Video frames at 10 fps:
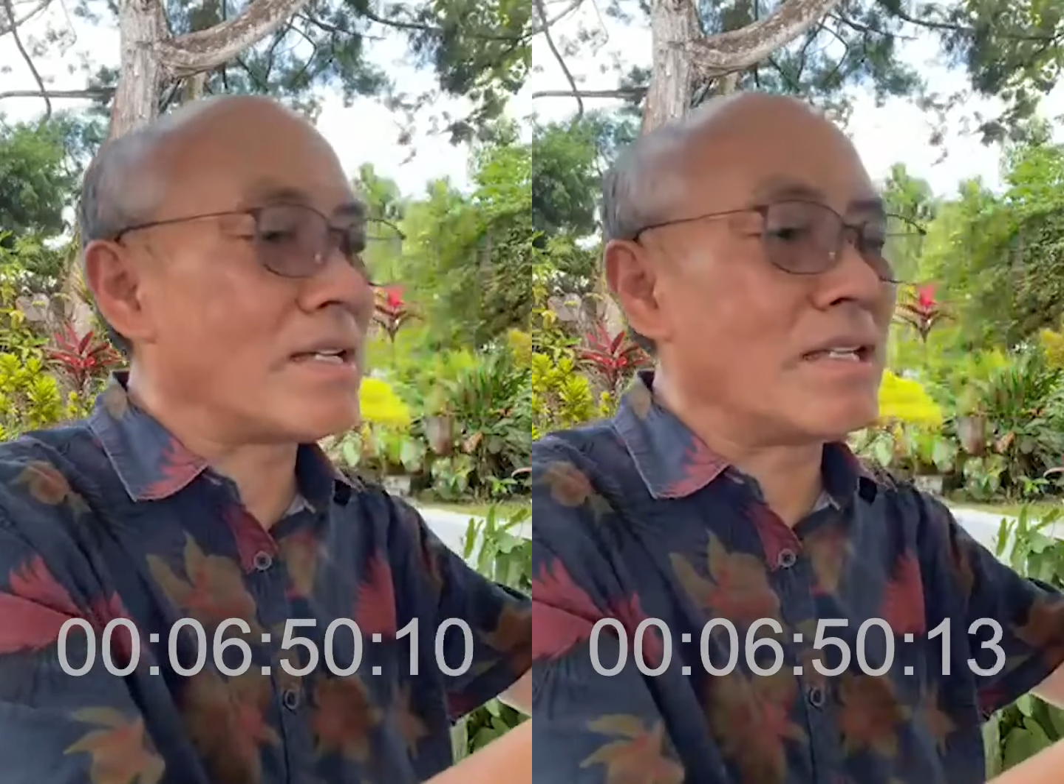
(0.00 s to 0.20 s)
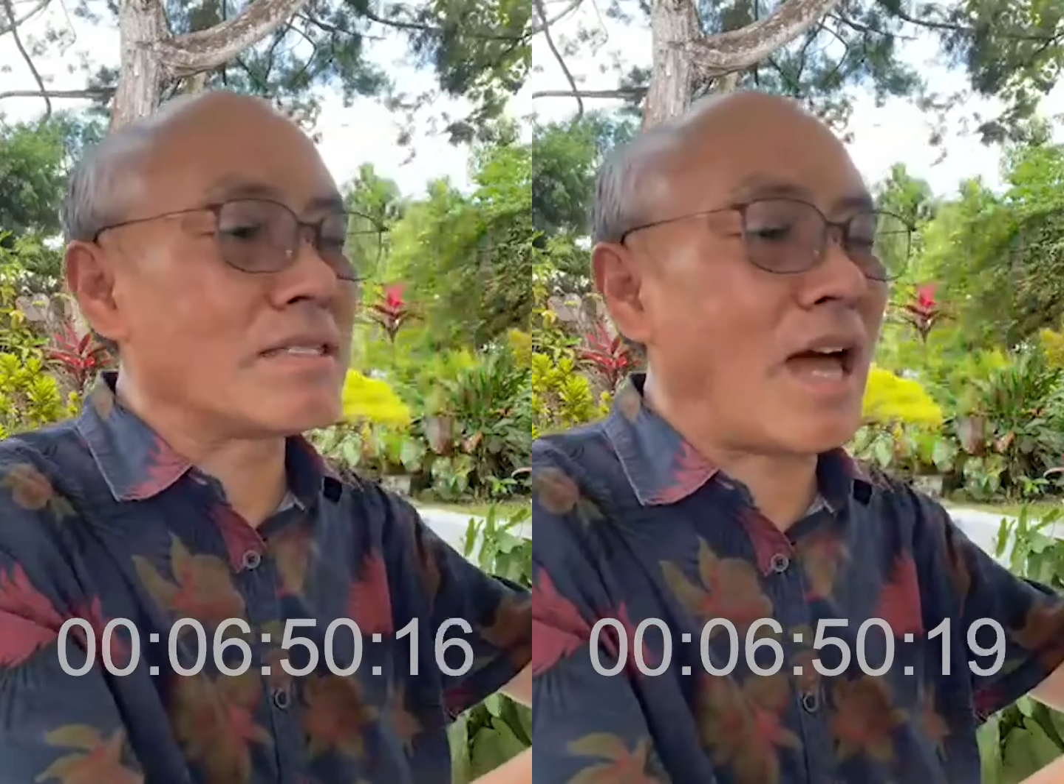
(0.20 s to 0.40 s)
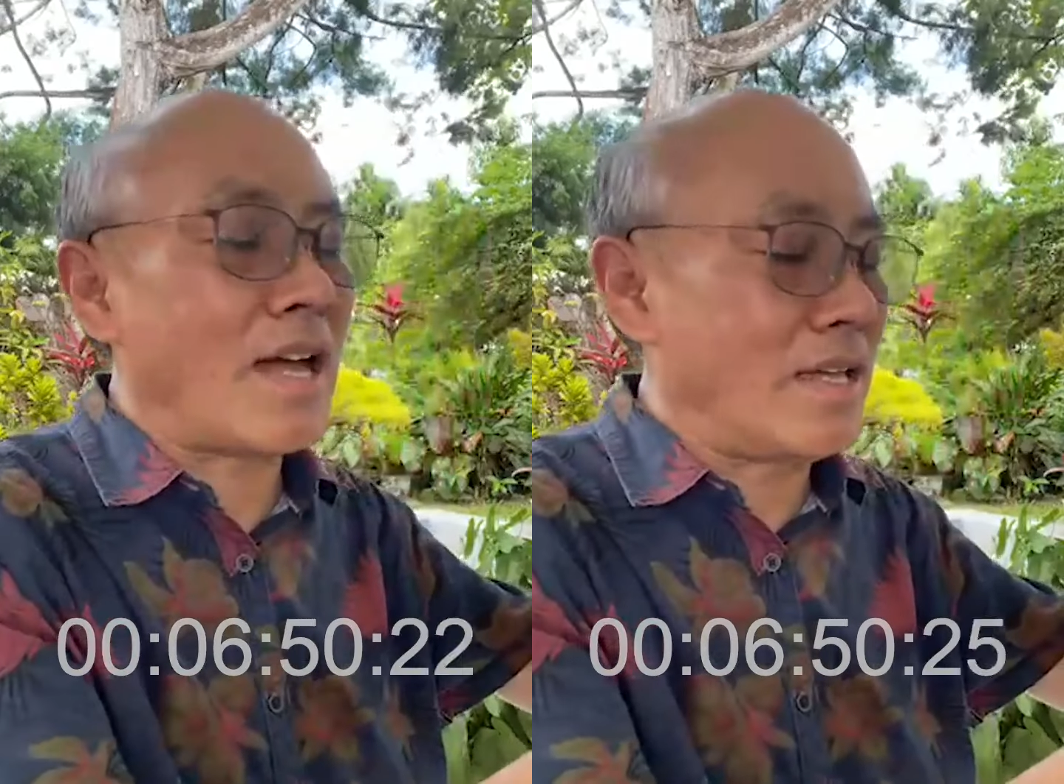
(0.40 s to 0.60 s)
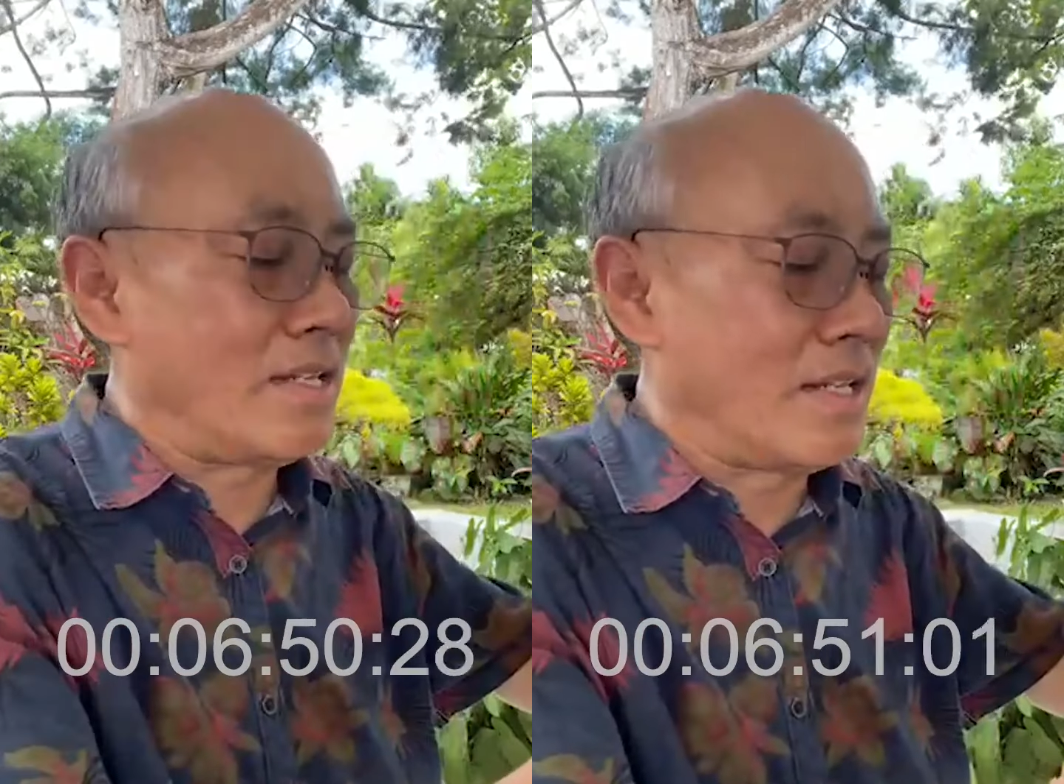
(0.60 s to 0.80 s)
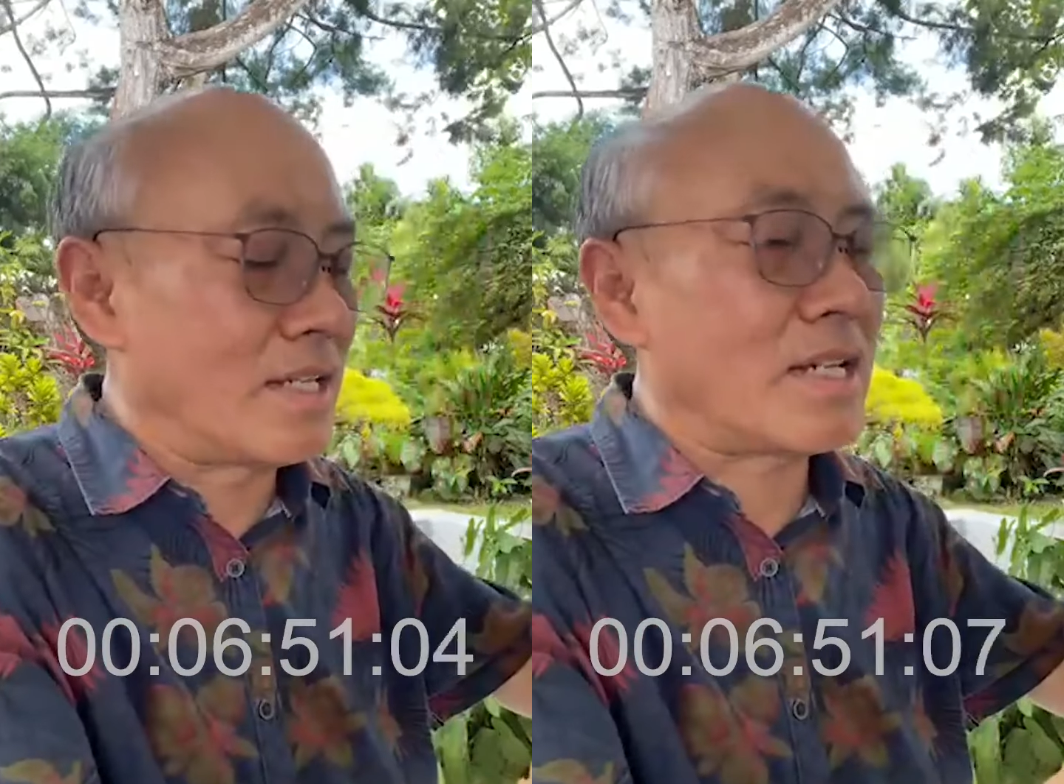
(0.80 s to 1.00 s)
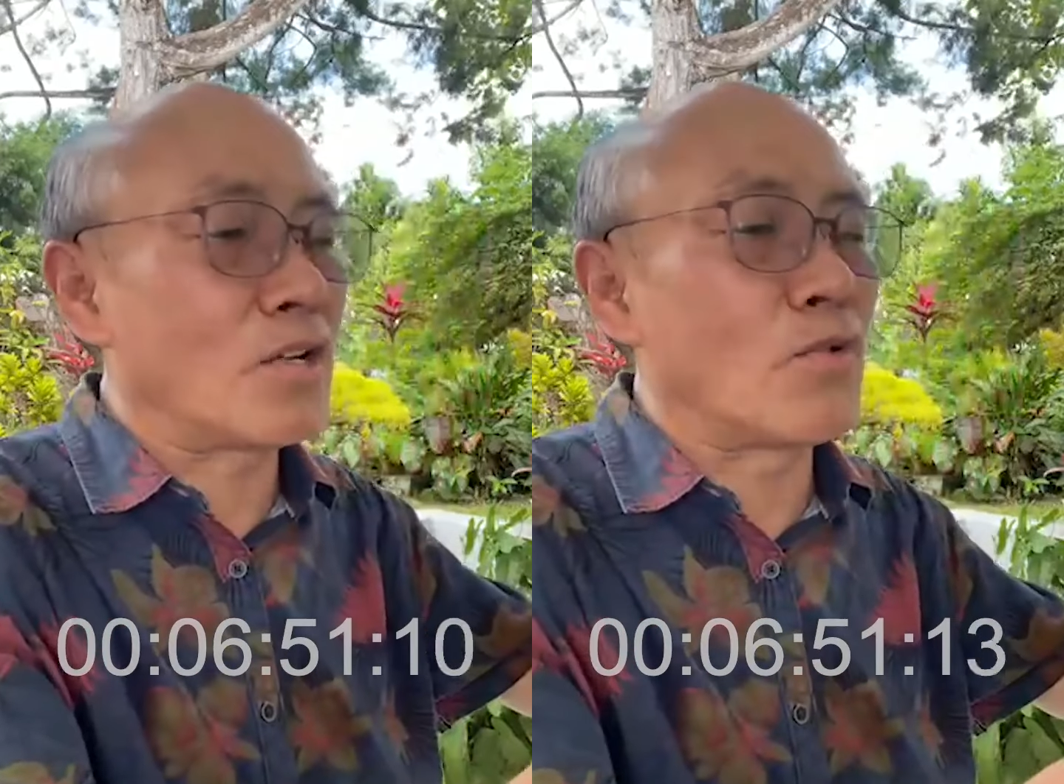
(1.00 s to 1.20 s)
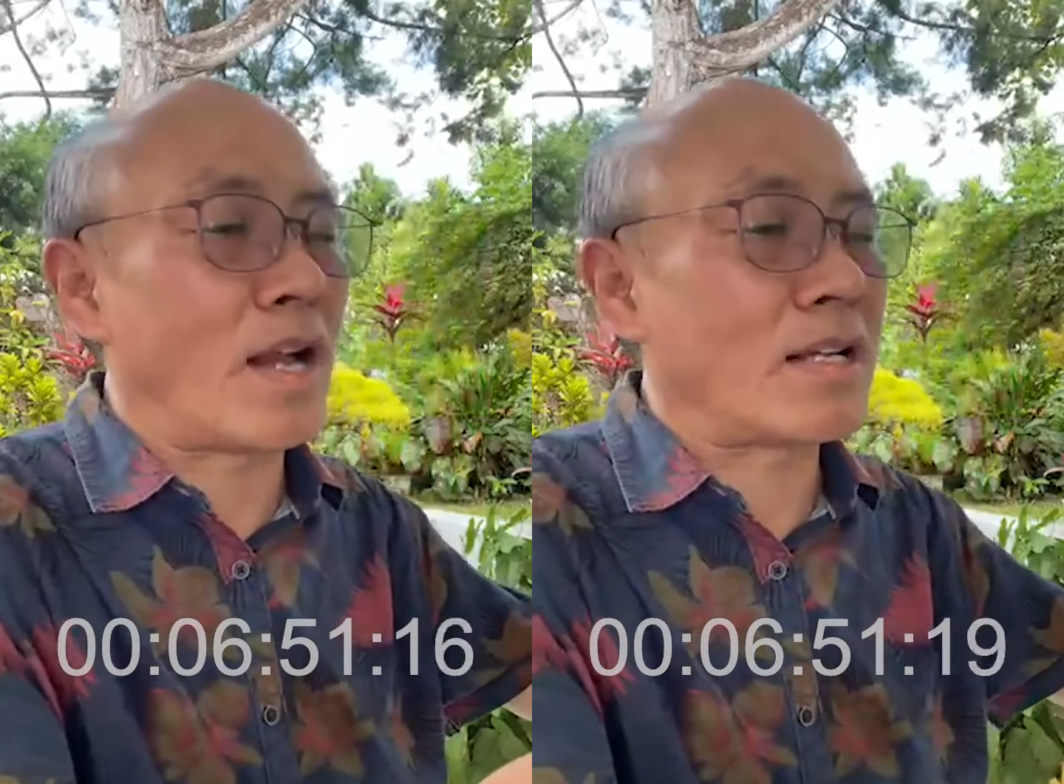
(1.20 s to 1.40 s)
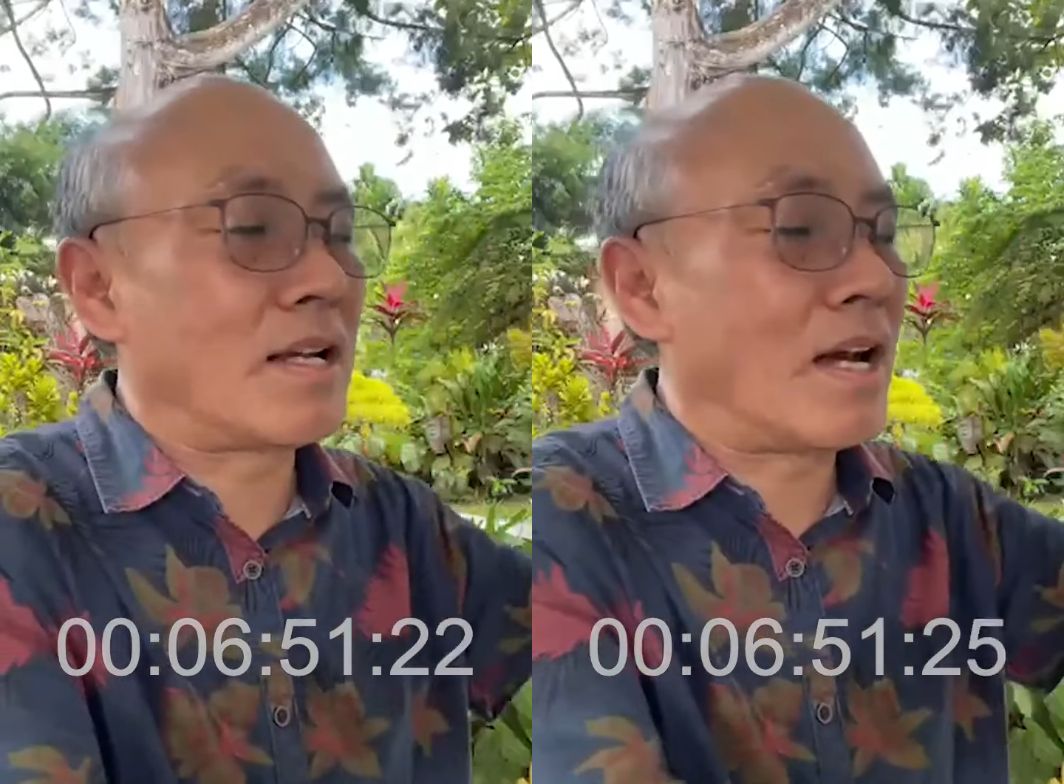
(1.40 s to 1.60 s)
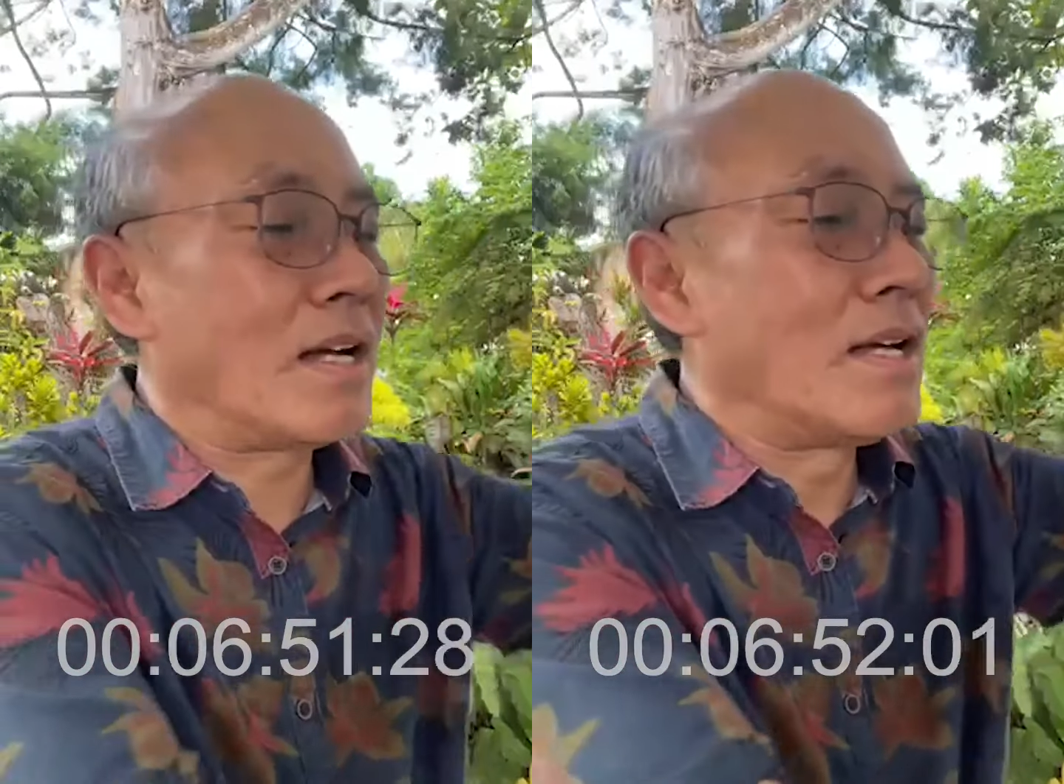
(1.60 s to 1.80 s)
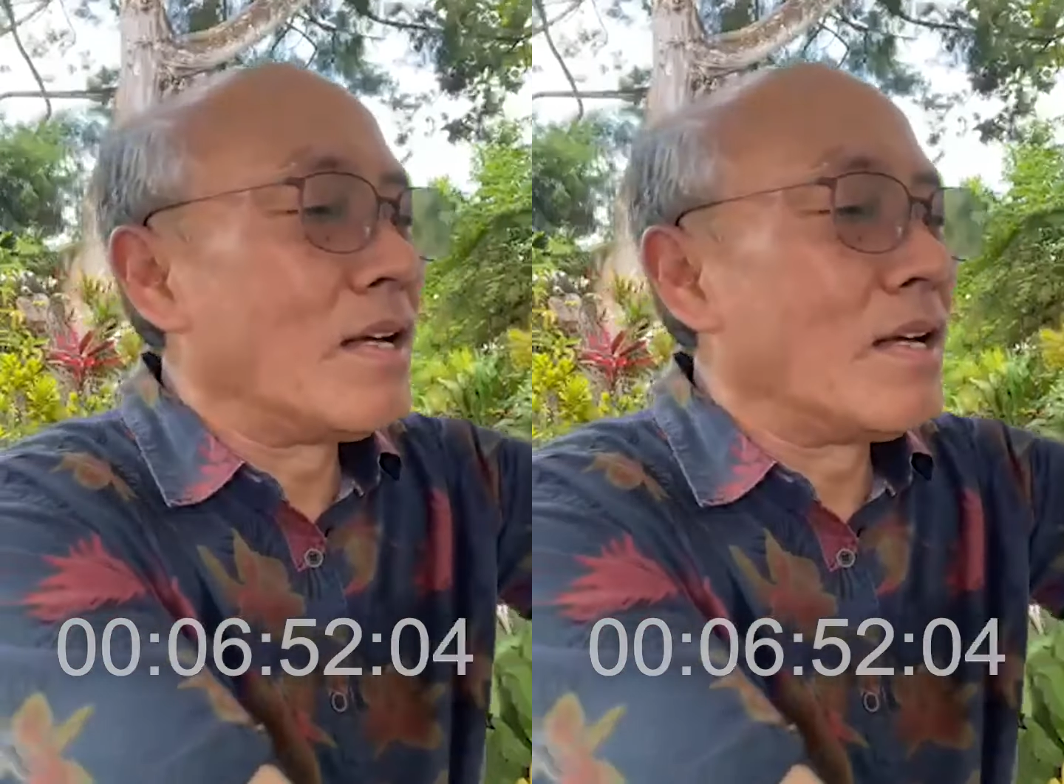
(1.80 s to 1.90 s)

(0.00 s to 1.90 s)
kita ini keluarga